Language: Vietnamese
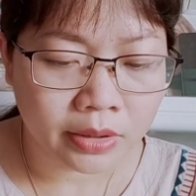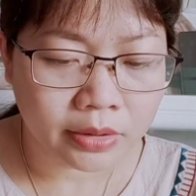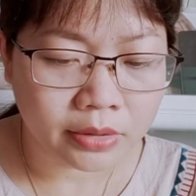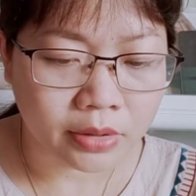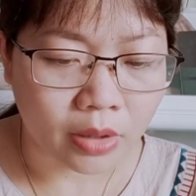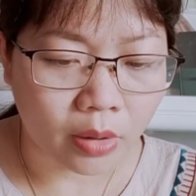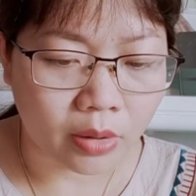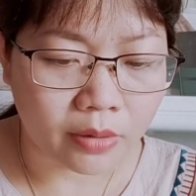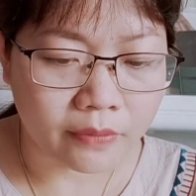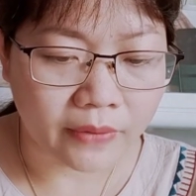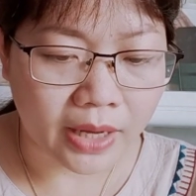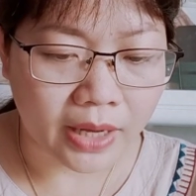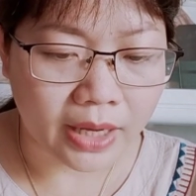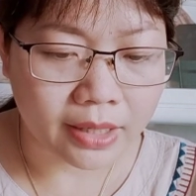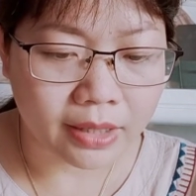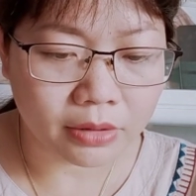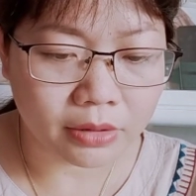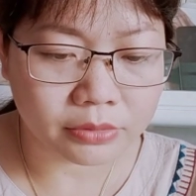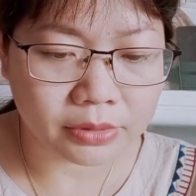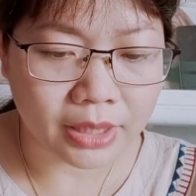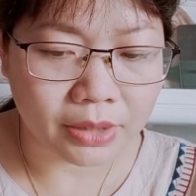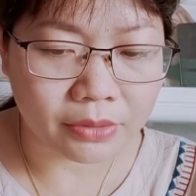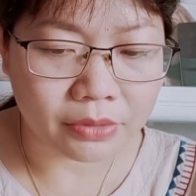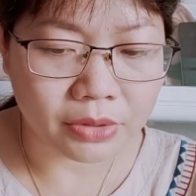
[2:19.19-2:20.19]
tội vạ
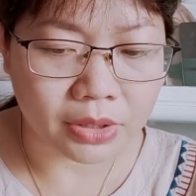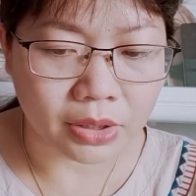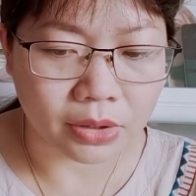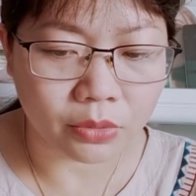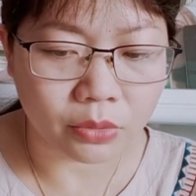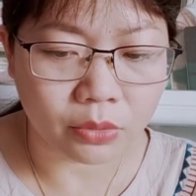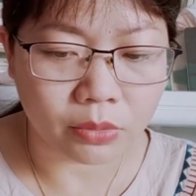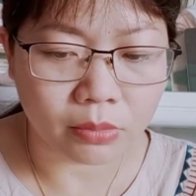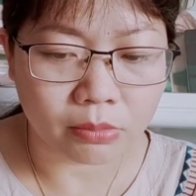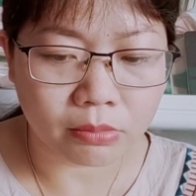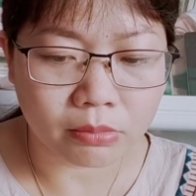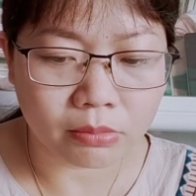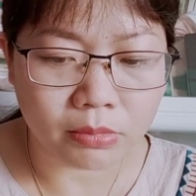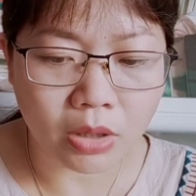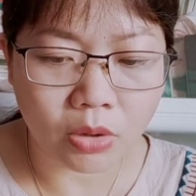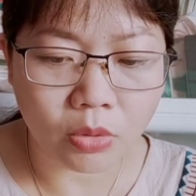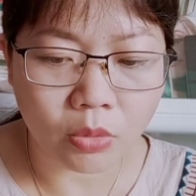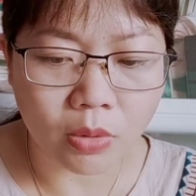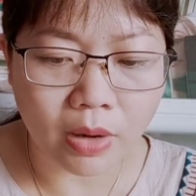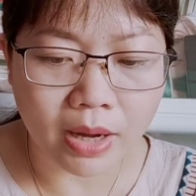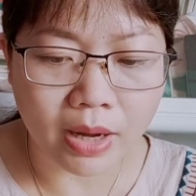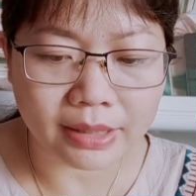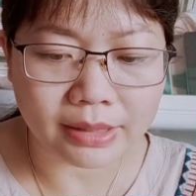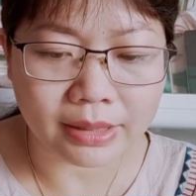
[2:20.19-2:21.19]
đâu tao chịu
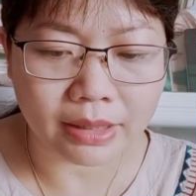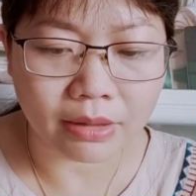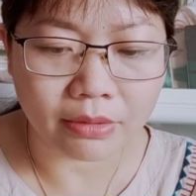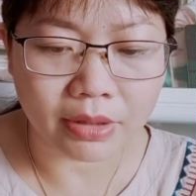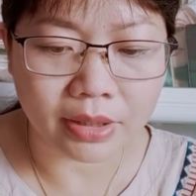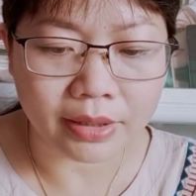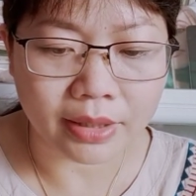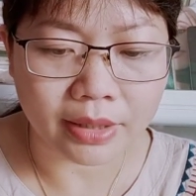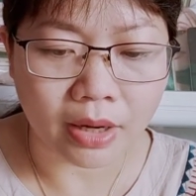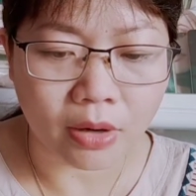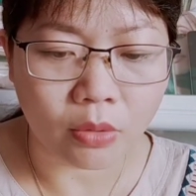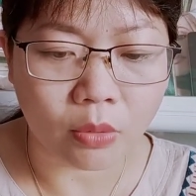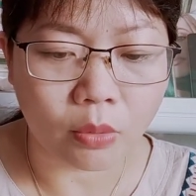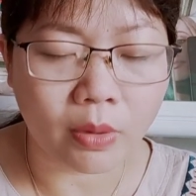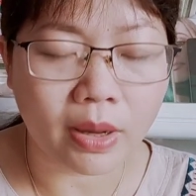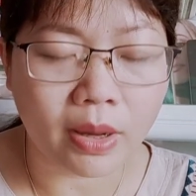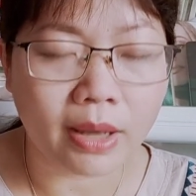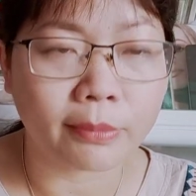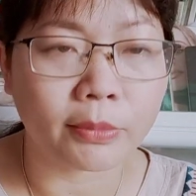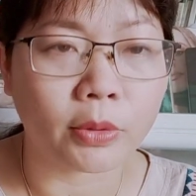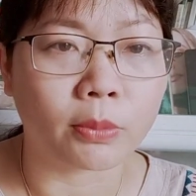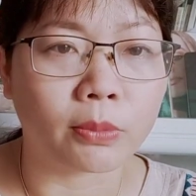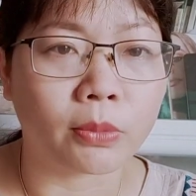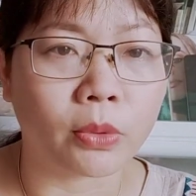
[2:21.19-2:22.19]
bất quá tao lên hầu
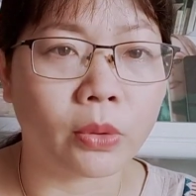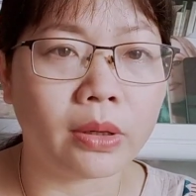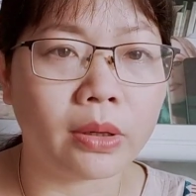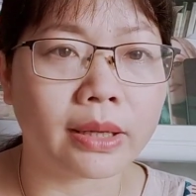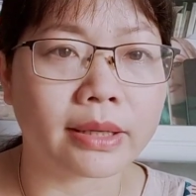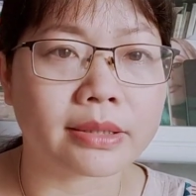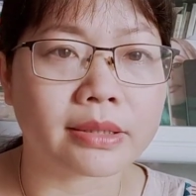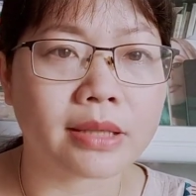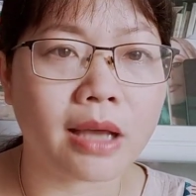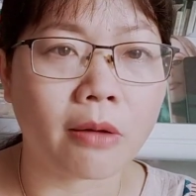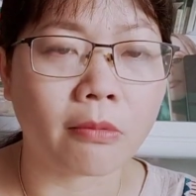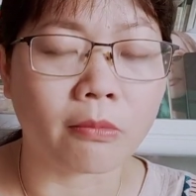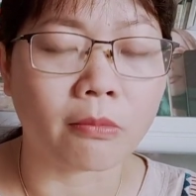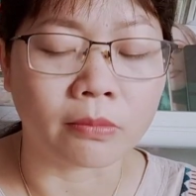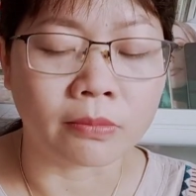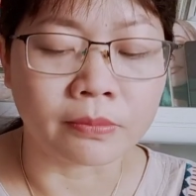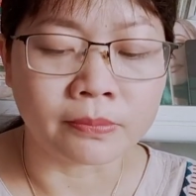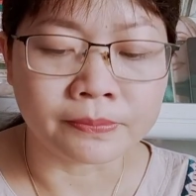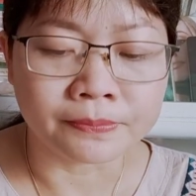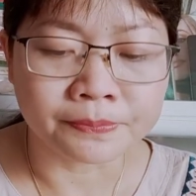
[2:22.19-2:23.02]
quan một buổi là xong